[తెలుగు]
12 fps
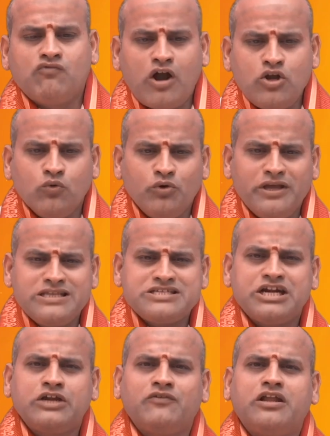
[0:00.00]
వాళ్ళు
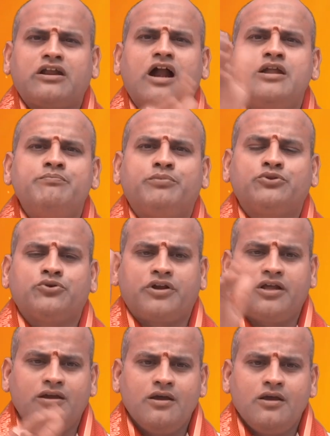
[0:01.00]
ఊహించినటువంటి రాణింపుతోటి